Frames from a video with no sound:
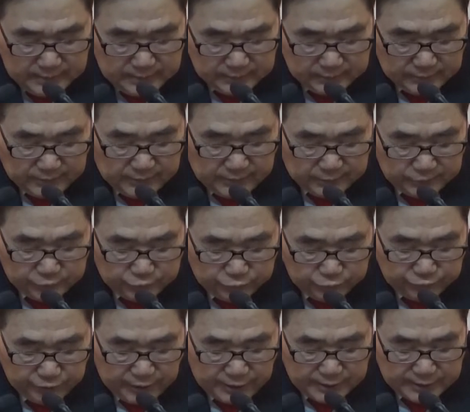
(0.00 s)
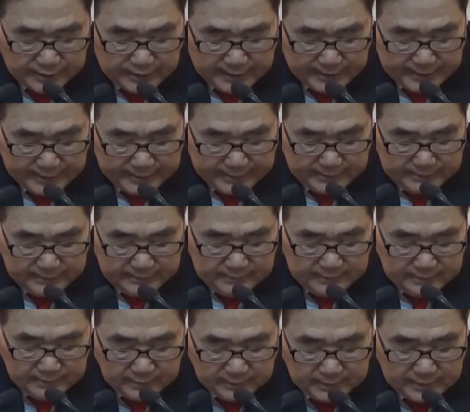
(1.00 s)
또 두드리는 자에게는
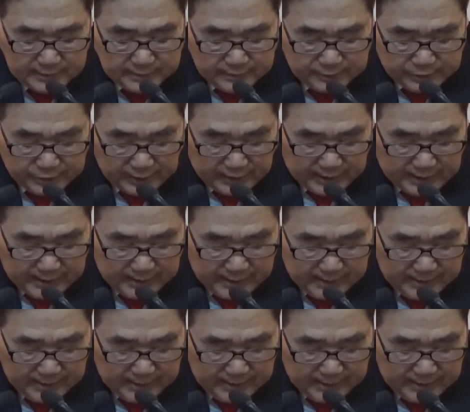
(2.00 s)
열릴 것이라